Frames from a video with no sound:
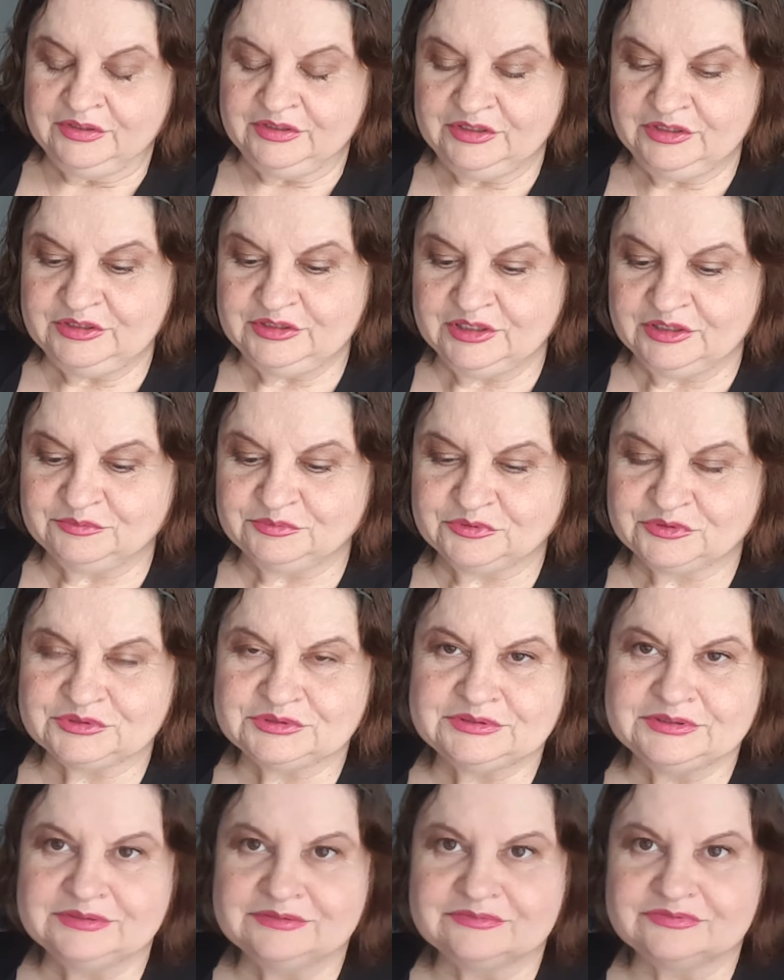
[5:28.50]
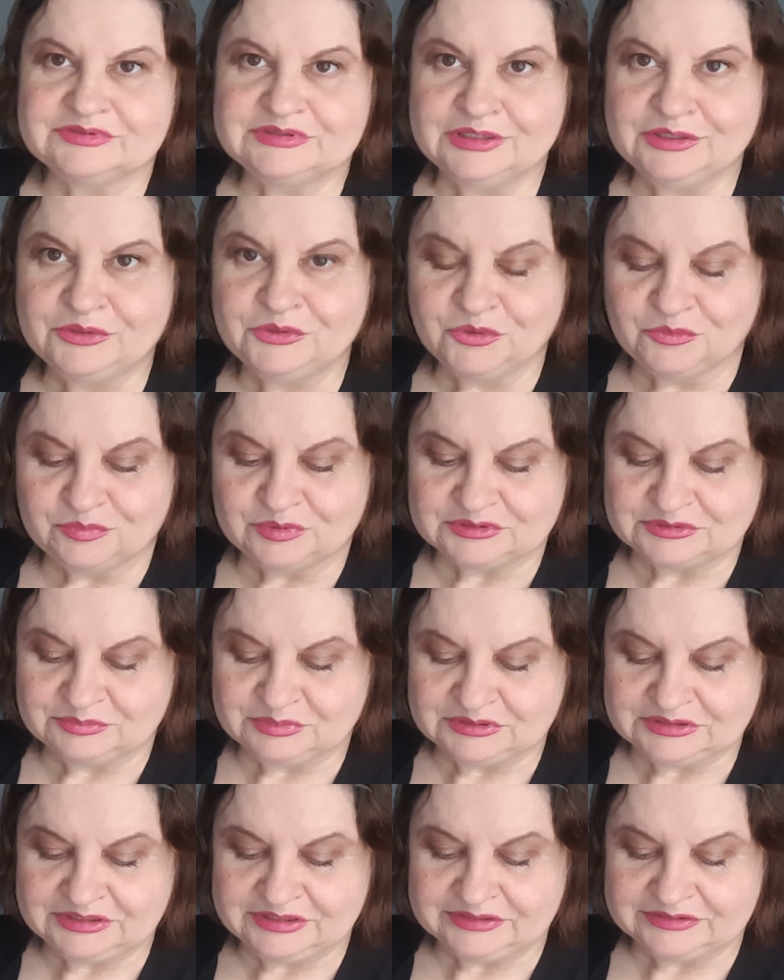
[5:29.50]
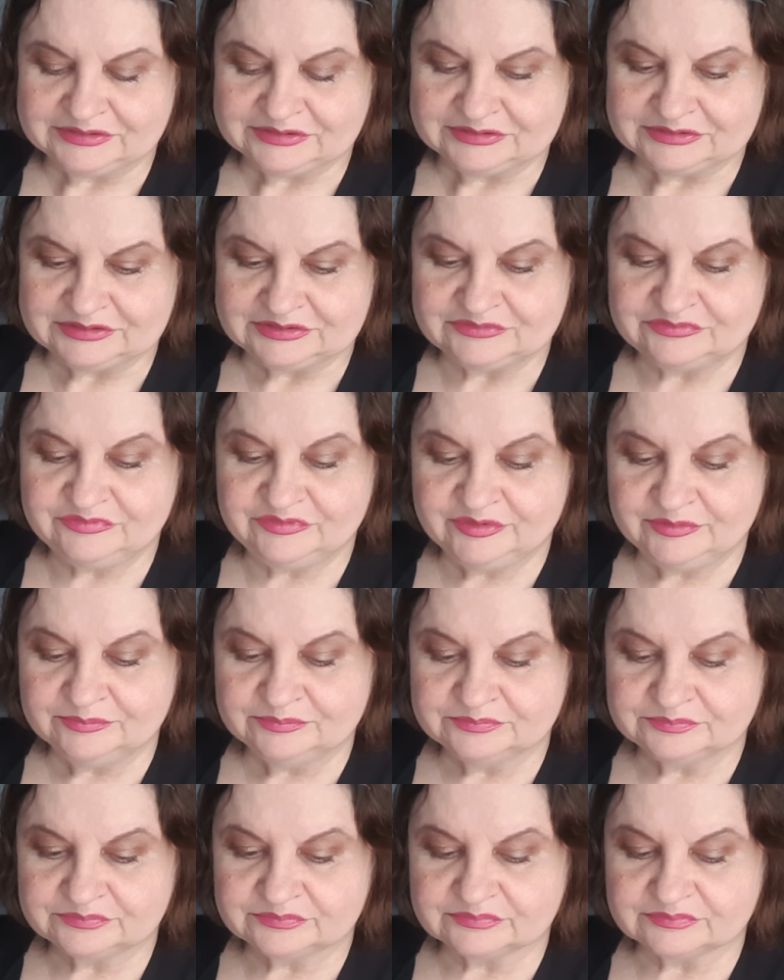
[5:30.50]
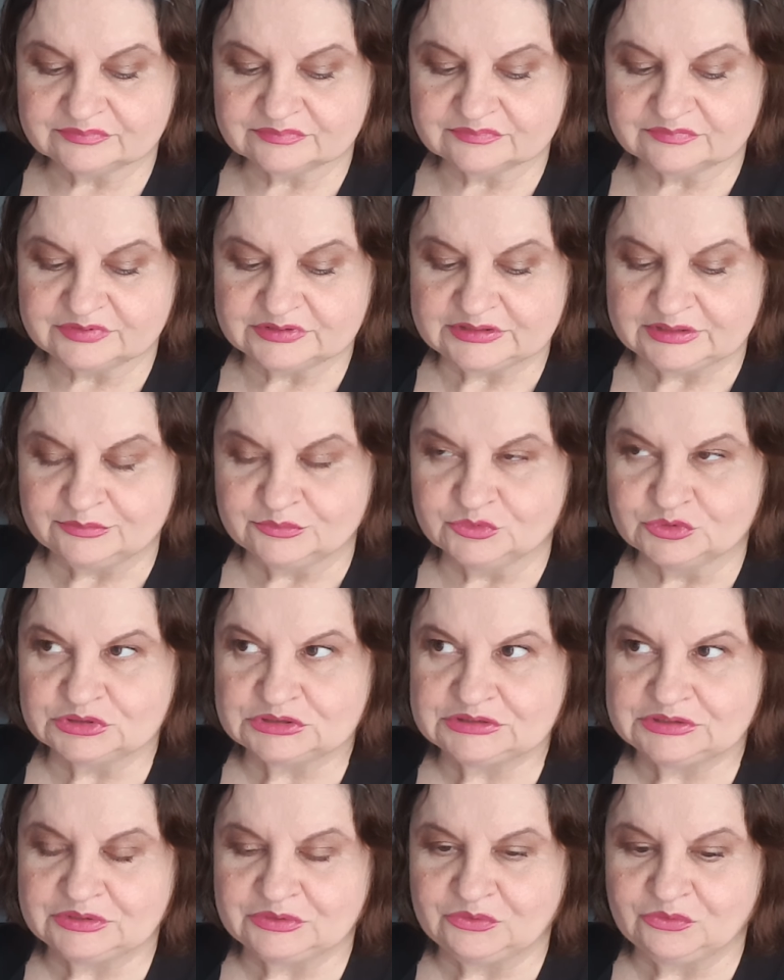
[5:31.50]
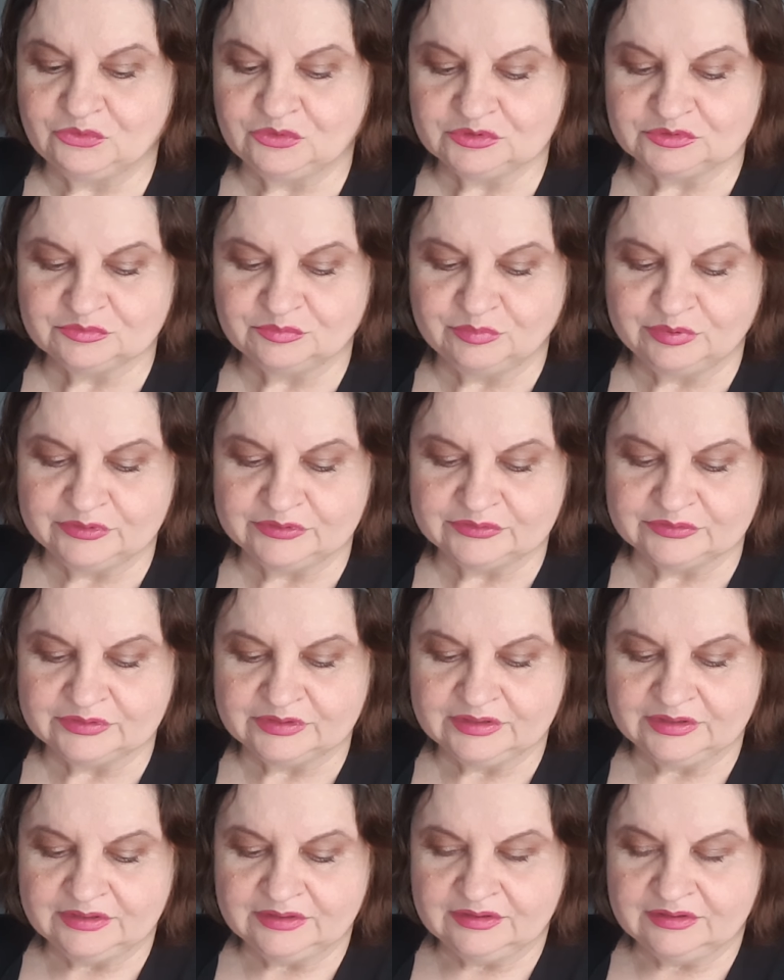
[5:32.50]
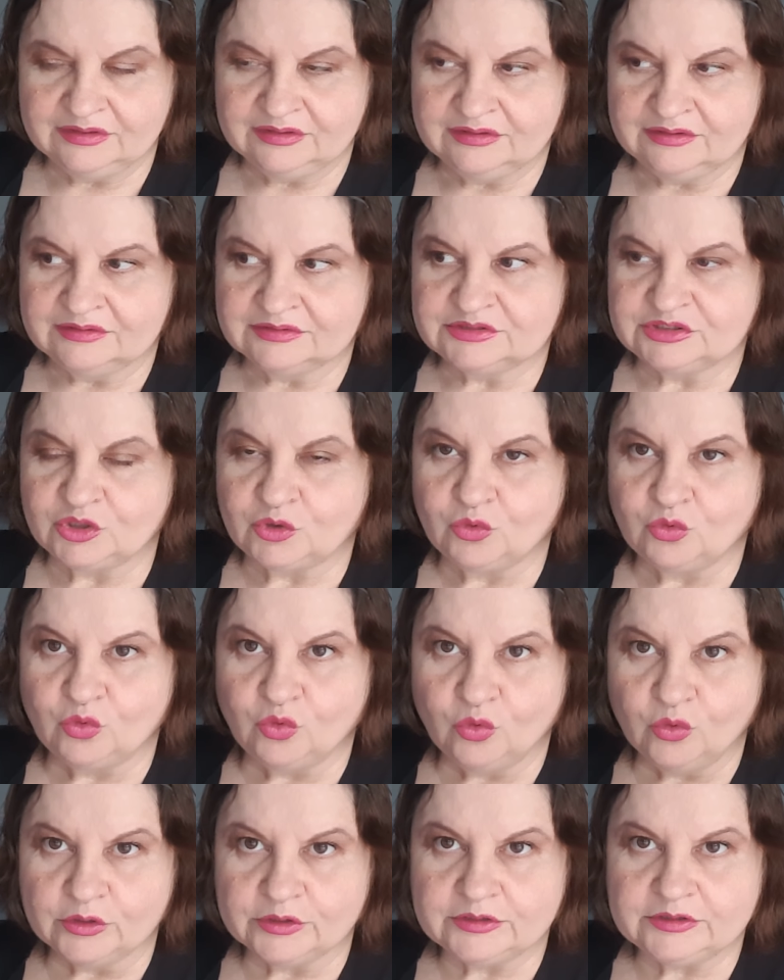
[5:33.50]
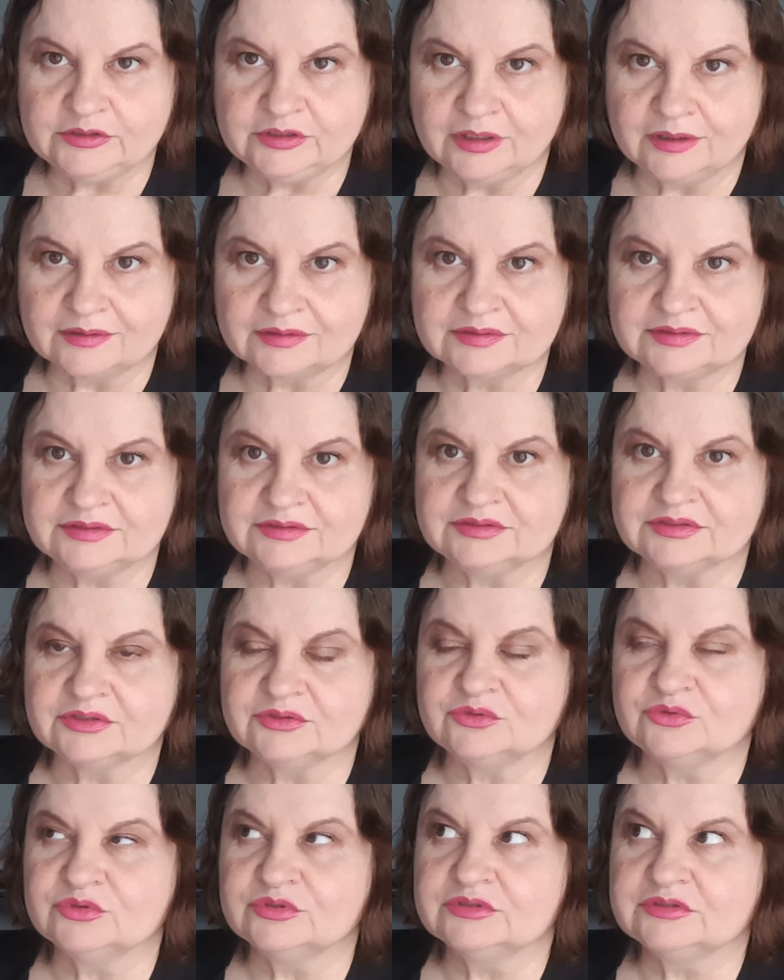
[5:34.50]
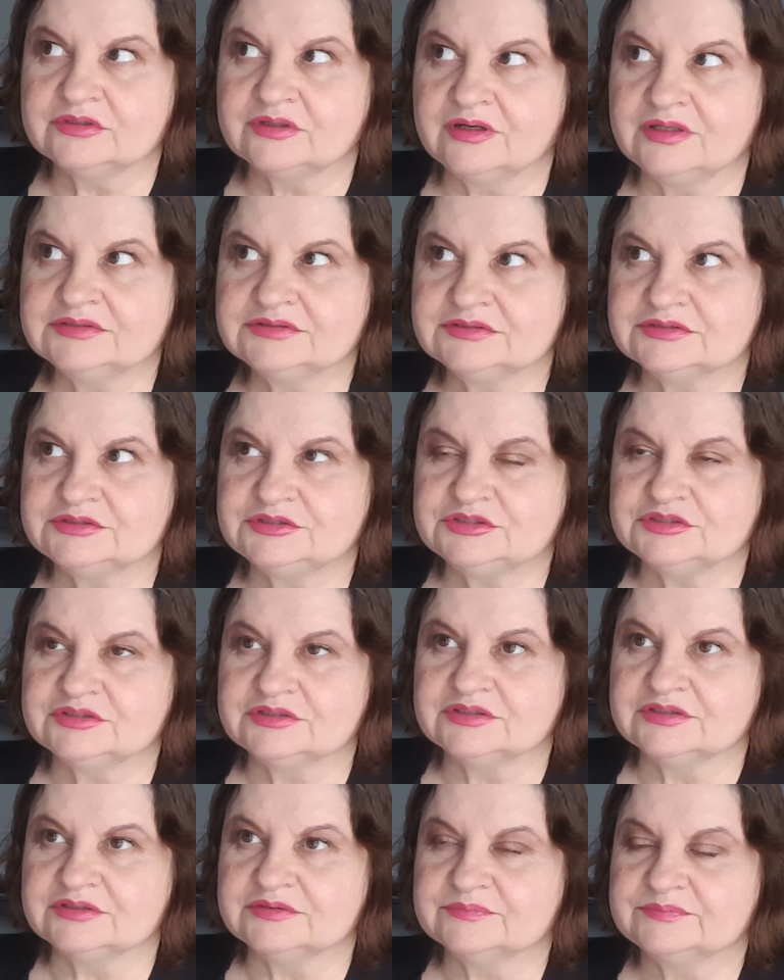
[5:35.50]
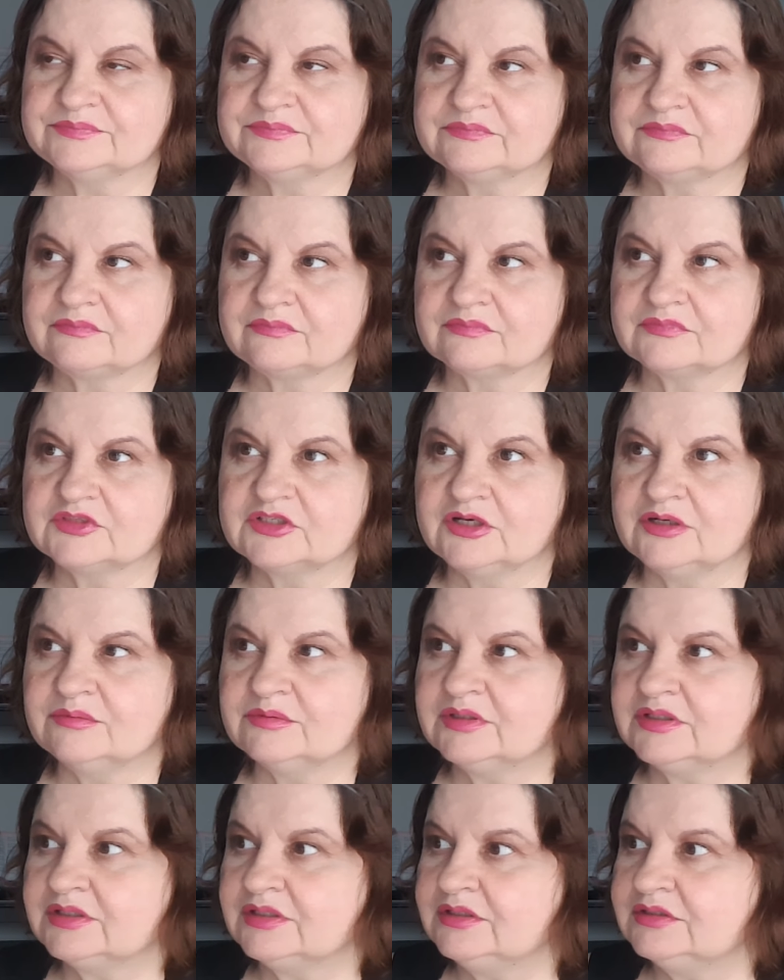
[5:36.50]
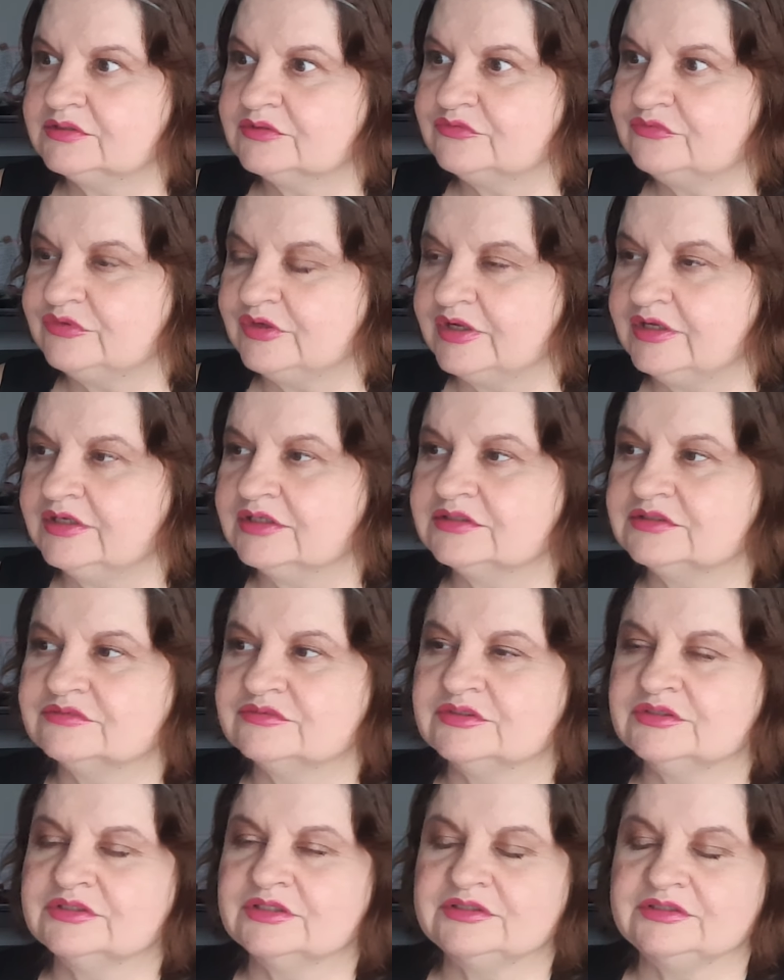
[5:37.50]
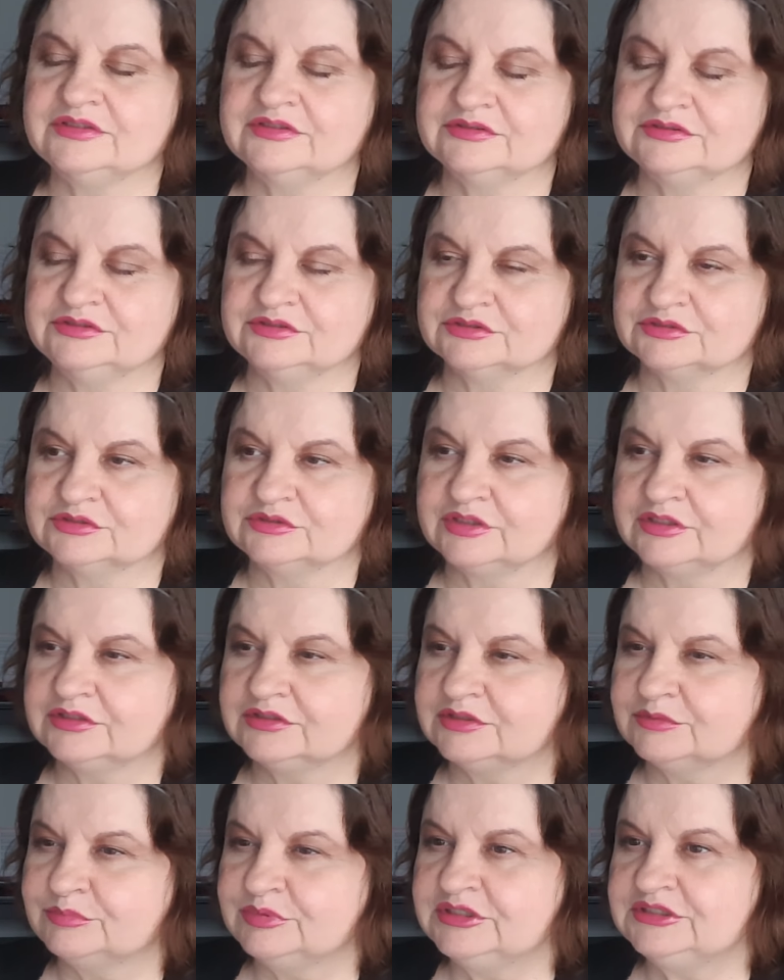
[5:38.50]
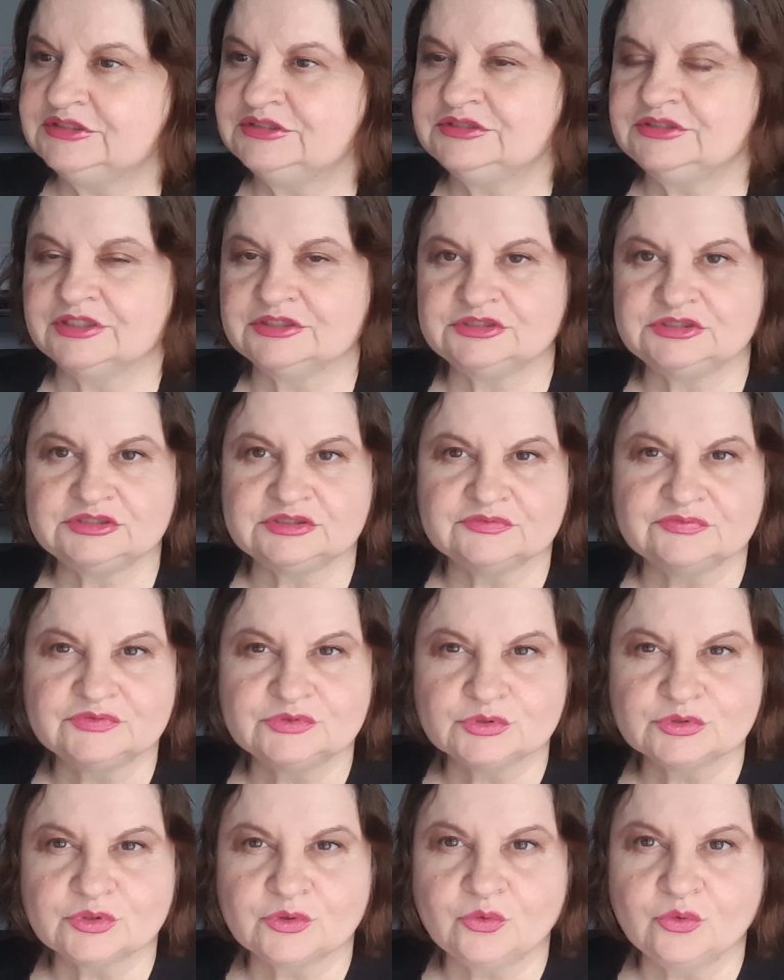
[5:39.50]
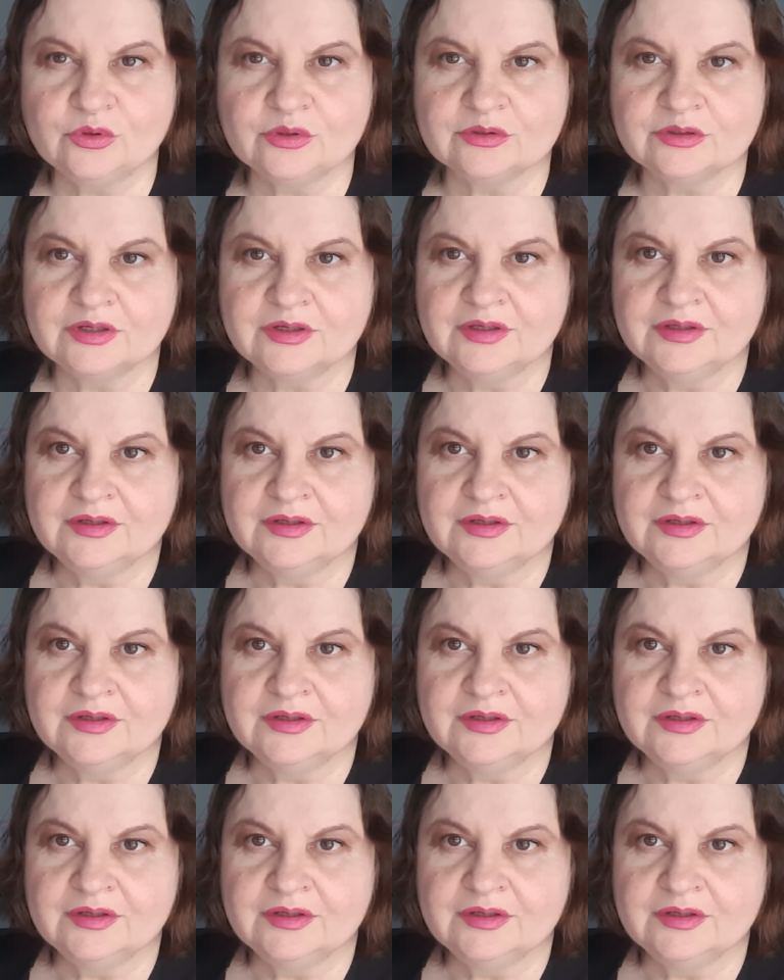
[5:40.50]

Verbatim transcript: И я просто взахлеб посмотрела этот фильм, потому что он был такой яркий, такой красочный. Там какие-то фиолетовые на ней одежды, какие-то блестящие, все такое,